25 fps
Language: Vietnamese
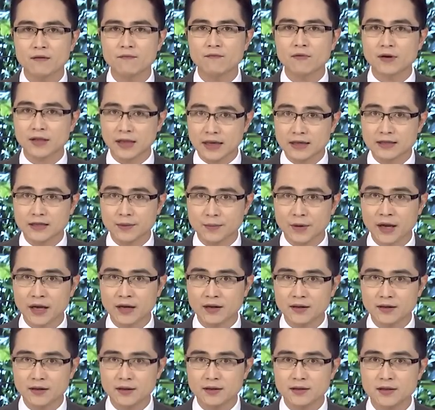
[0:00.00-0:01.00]
Và Tết sắp
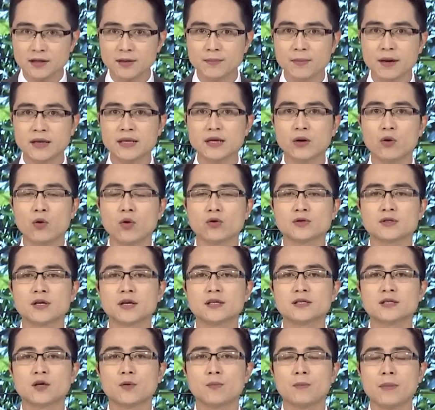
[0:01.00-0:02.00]
đến, nhưng mà nhiều hộ
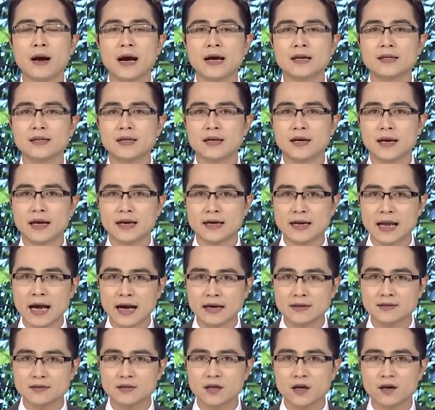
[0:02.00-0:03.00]
dân trồng mai thì lại
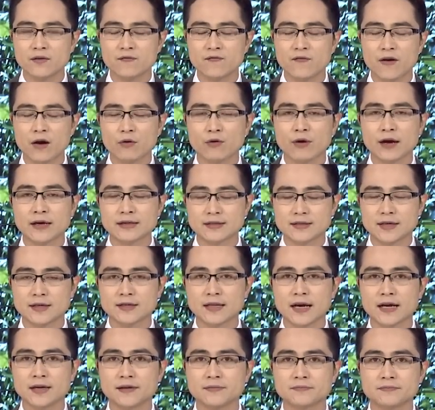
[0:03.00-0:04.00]
đang rơi vào cảnh
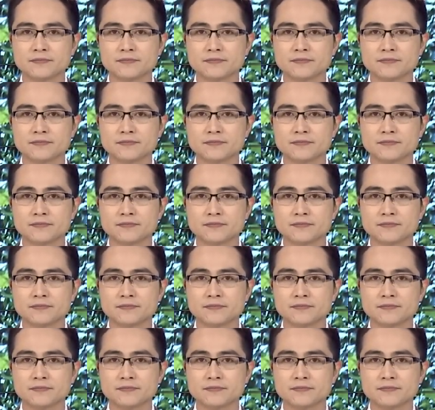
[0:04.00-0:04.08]
trắng tay.